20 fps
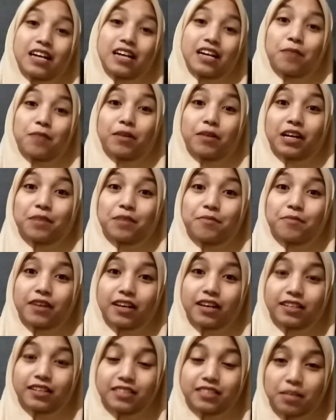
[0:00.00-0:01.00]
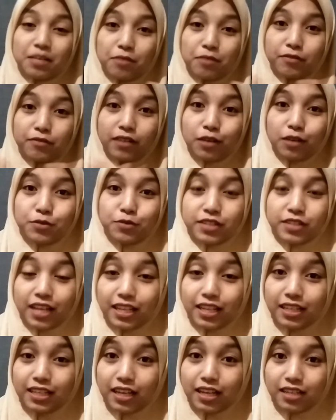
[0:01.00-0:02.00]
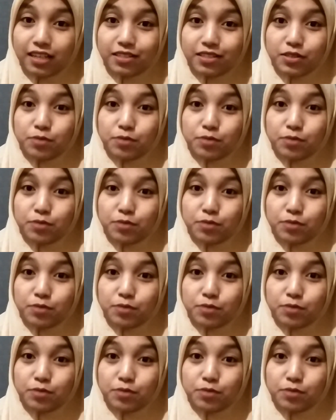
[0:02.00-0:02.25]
Apa kabar sahabat pelaku sekalian?